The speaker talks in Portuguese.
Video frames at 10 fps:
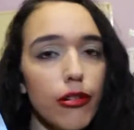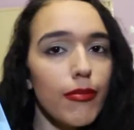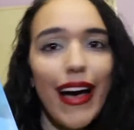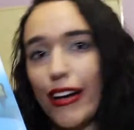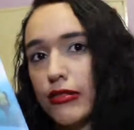
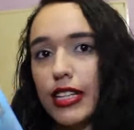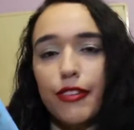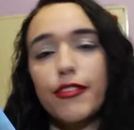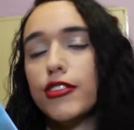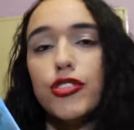normal
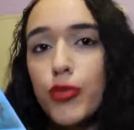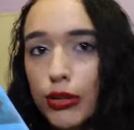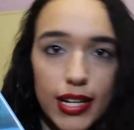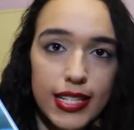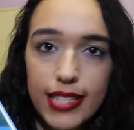na vida de um
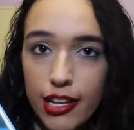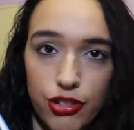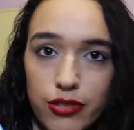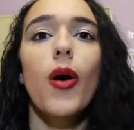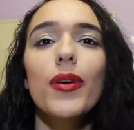adolescente.